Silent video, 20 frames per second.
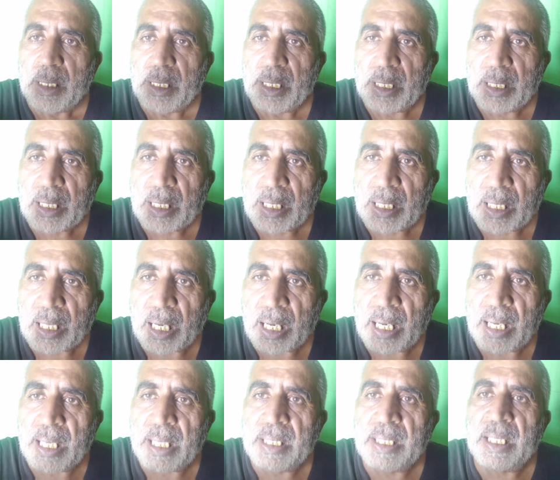
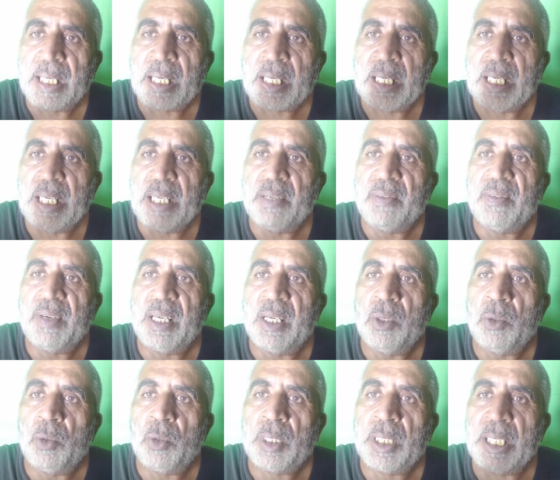कायद रखने
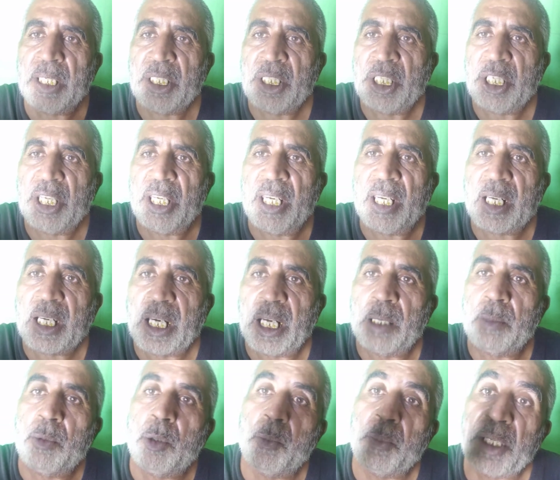वालों के छः
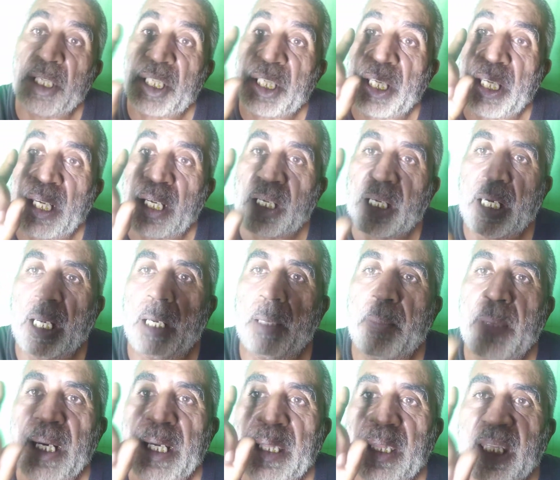कलमों में से एक
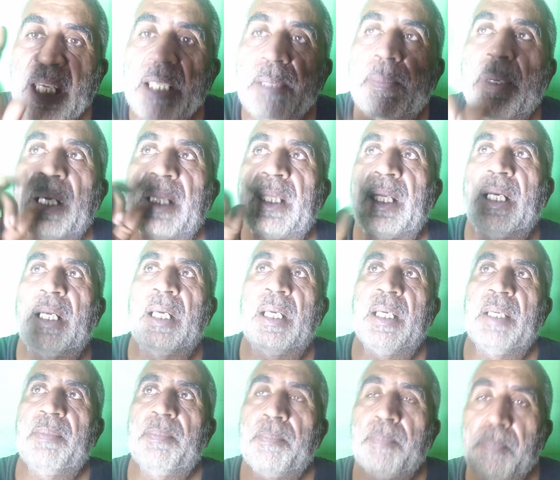कलमा तयबा था
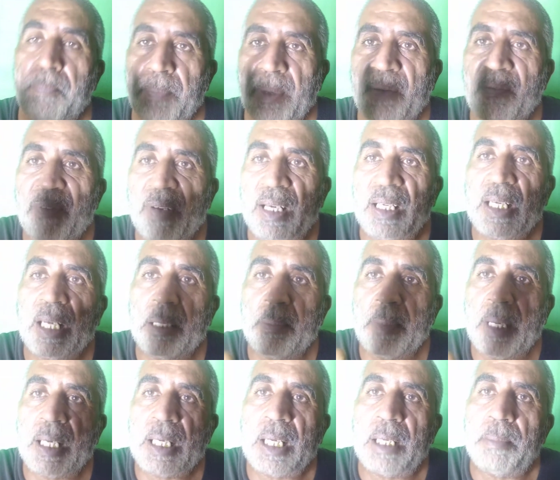अव्वल
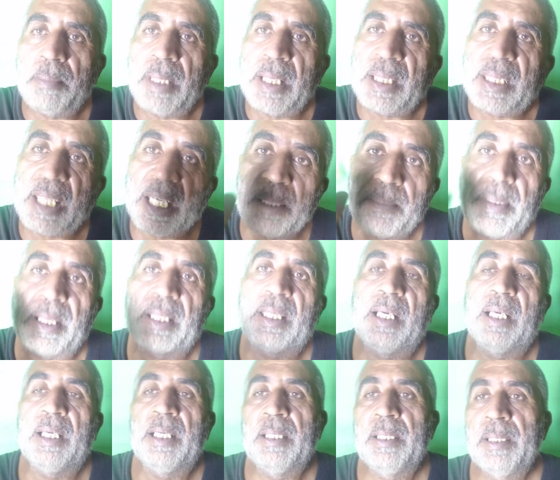कलमा कलमा तयबा
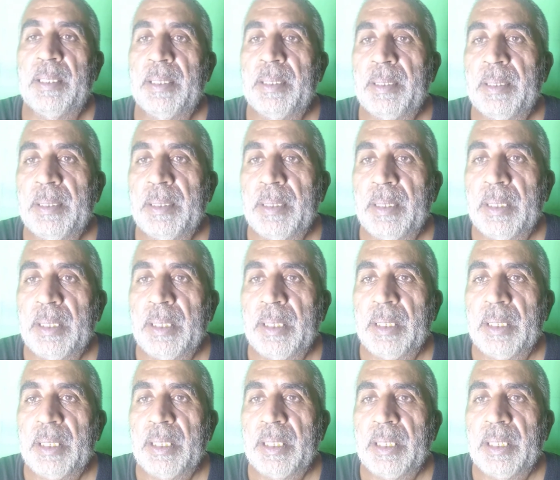था
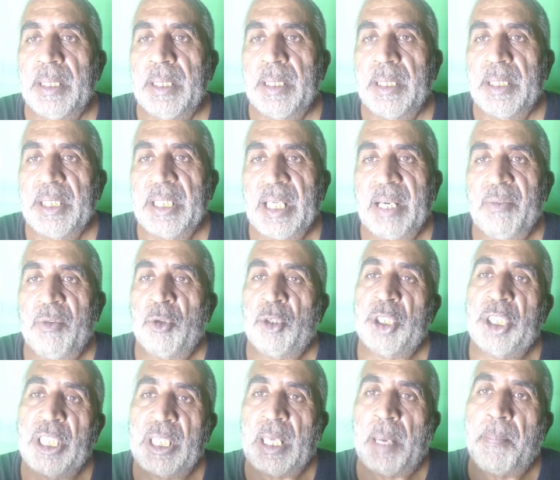या वो
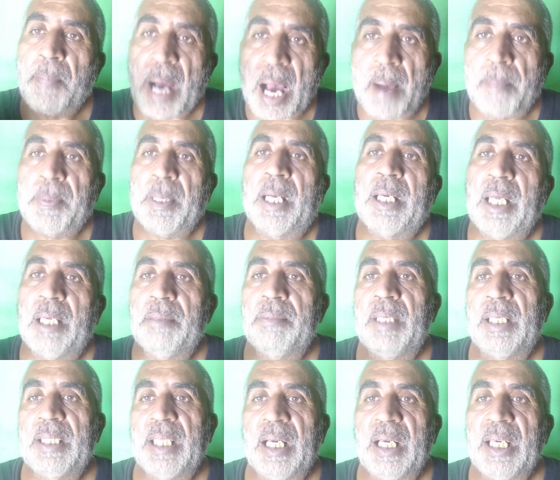किसी के बाप का
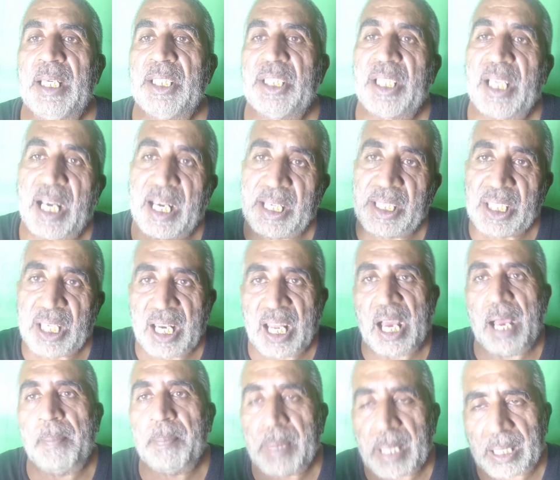कलमा था या
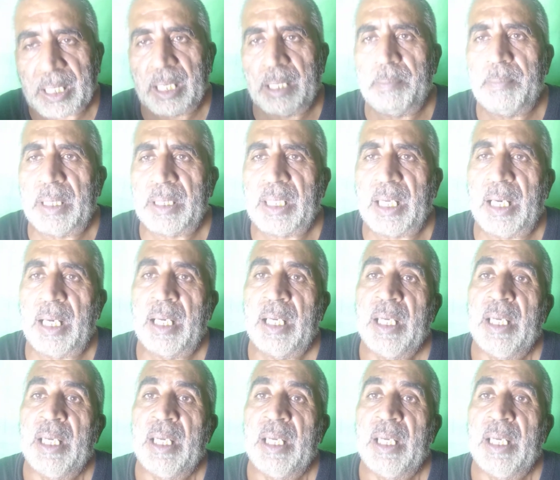इस्लाम का कलमा था